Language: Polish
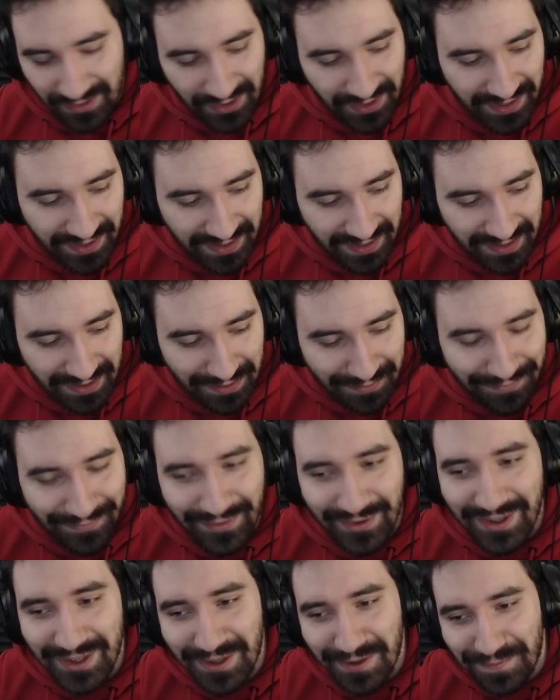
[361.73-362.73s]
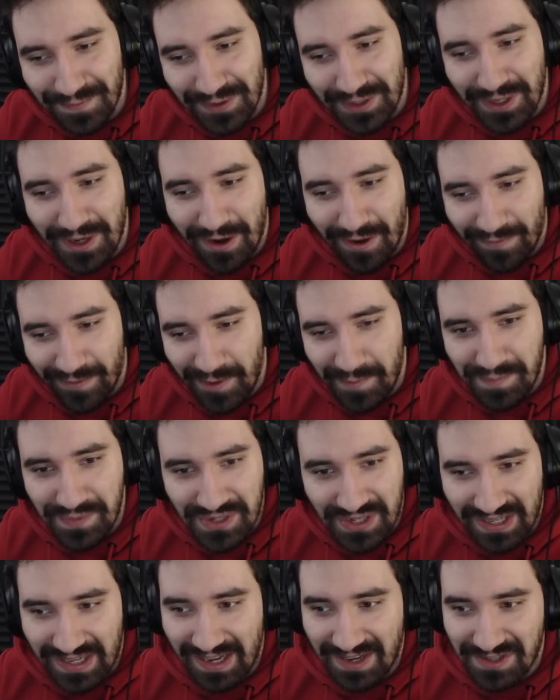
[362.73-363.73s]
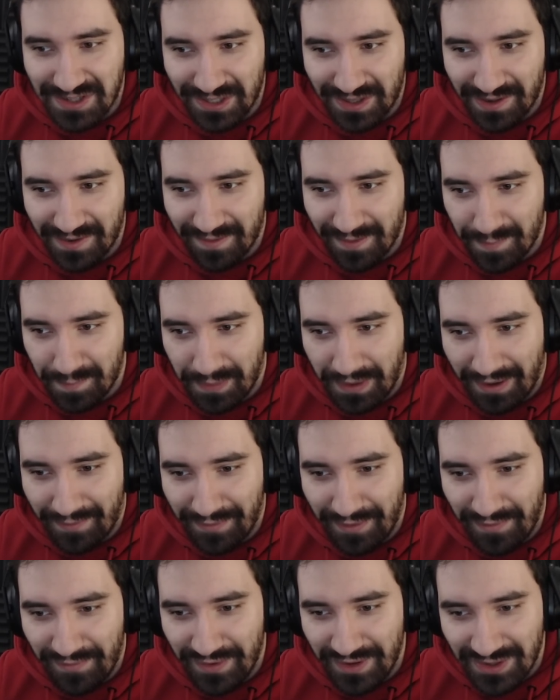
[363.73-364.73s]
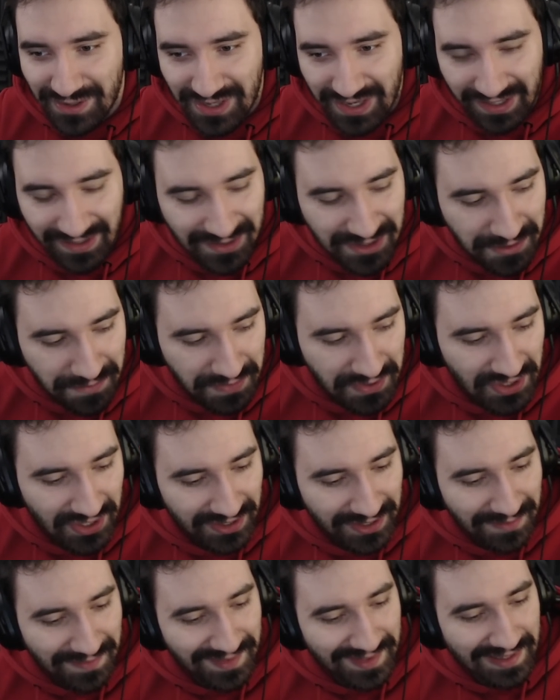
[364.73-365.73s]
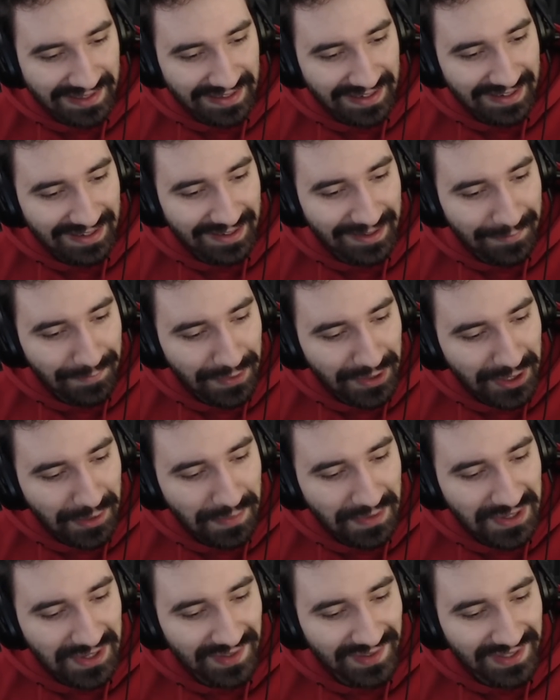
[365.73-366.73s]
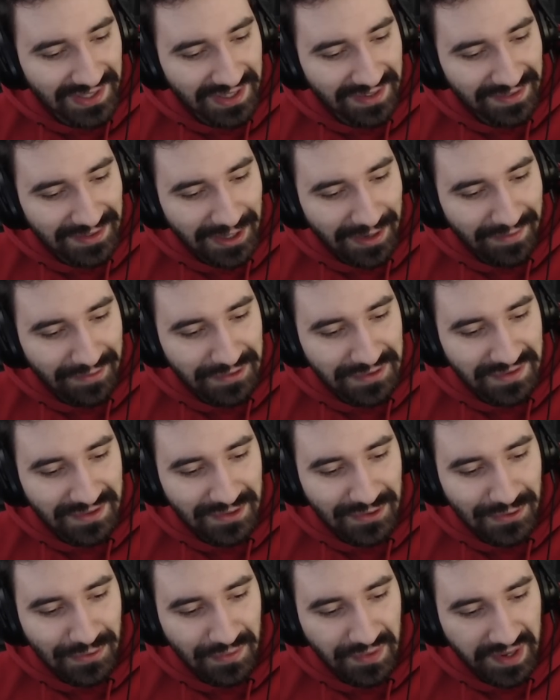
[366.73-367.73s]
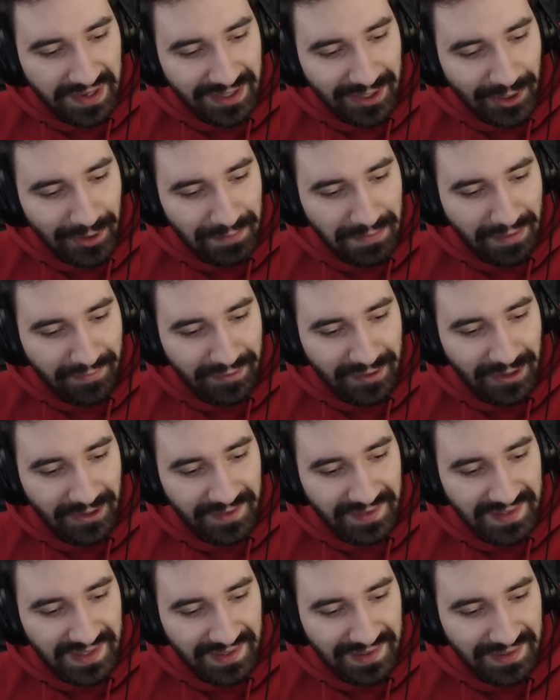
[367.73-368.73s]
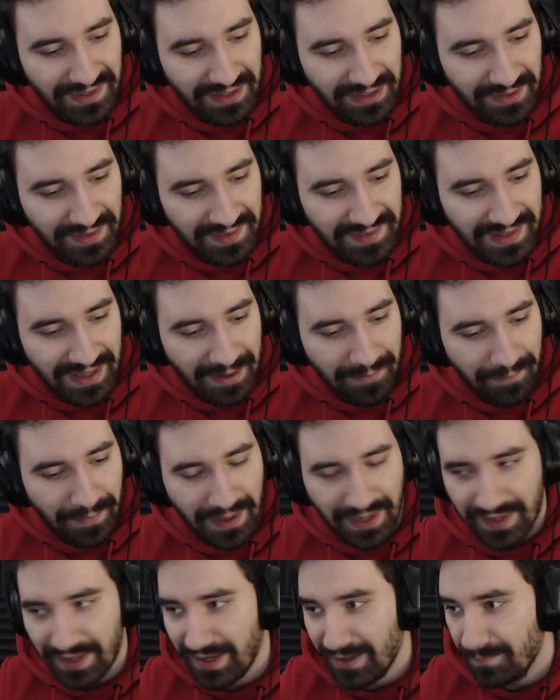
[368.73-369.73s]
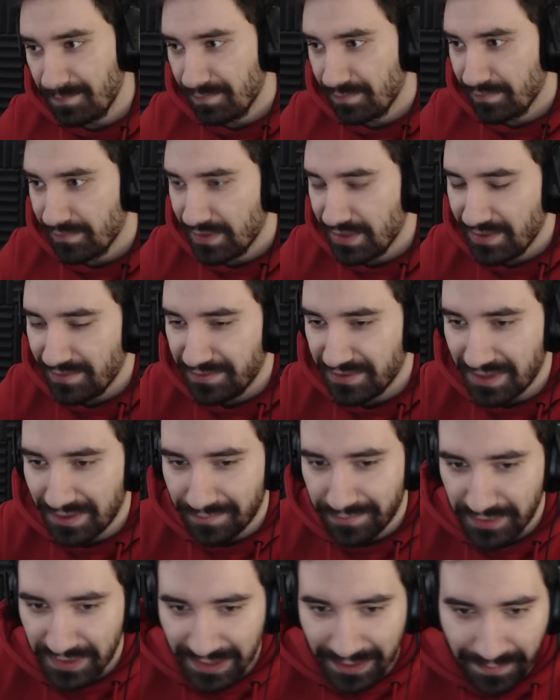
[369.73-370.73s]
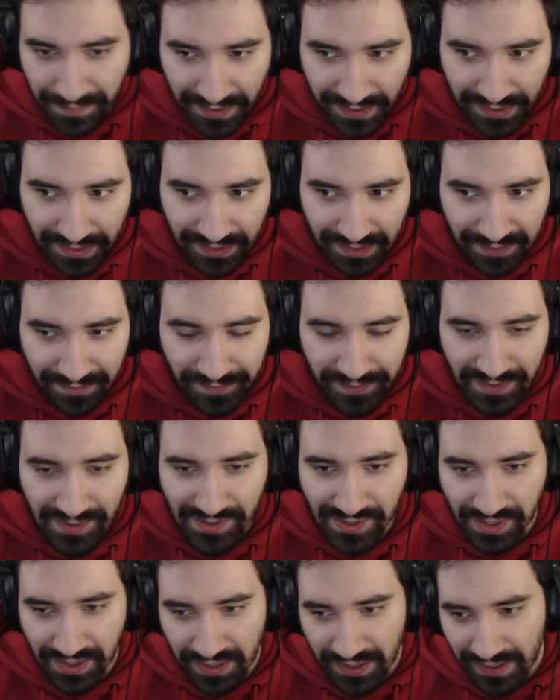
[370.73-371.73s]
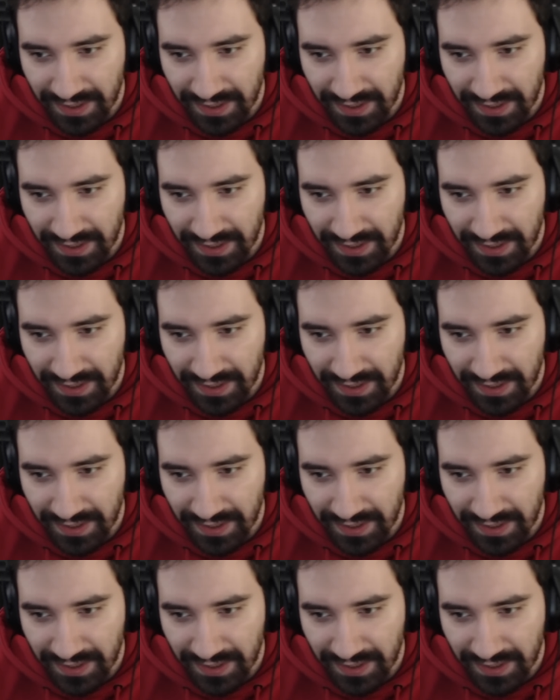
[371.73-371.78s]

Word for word: yy, wyjątkowo przekażę tę sprawę wyżej, żeby się tym zajęli, bo chyba się zorientował, że coś tu nie gra, on ma wgląd za co ja dostałem bana i w ten filmik i widzi